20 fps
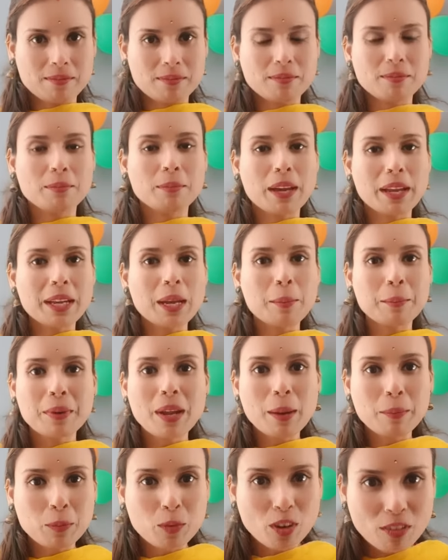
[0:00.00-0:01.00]
मैंने
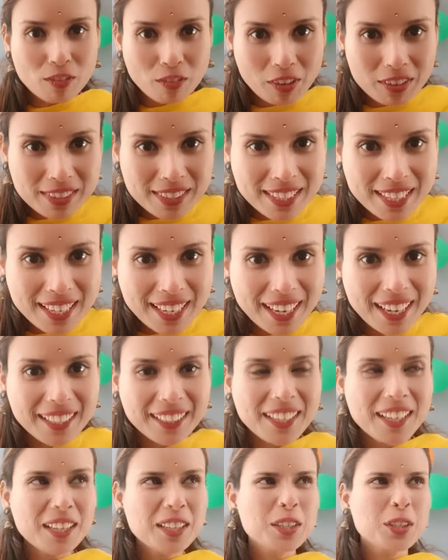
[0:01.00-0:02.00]
अपना आपको ऑफिस में दिखाया
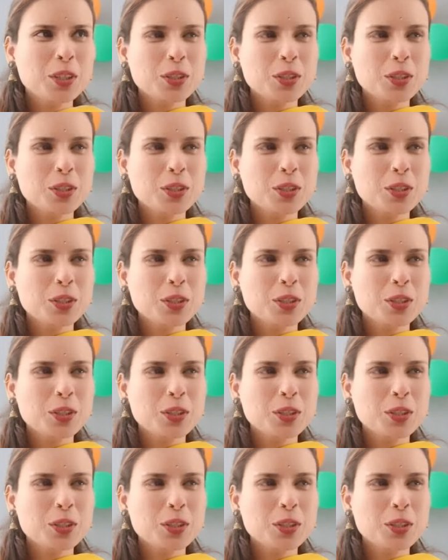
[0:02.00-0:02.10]
था